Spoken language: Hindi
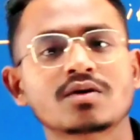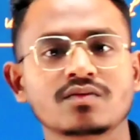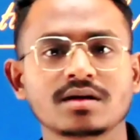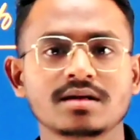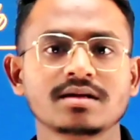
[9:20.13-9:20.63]

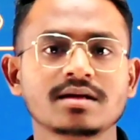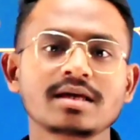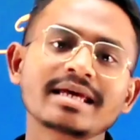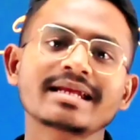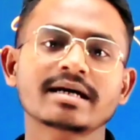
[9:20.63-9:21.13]
जाऊँगा
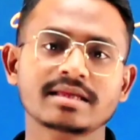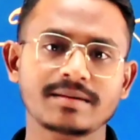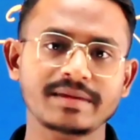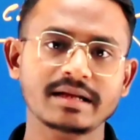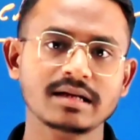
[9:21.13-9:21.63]
ये रहता
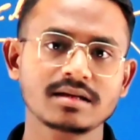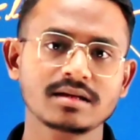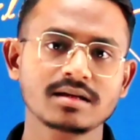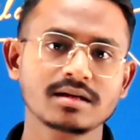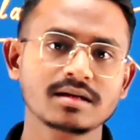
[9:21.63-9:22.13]
है मेरा
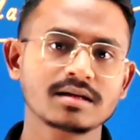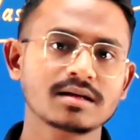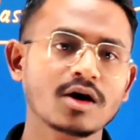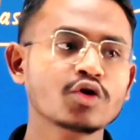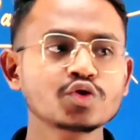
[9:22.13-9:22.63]

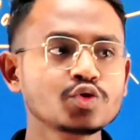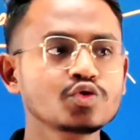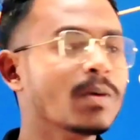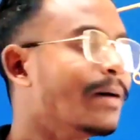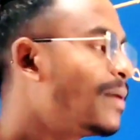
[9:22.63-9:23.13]
और जो
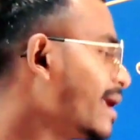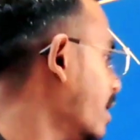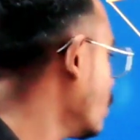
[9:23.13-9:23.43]
सुबह पढ़ा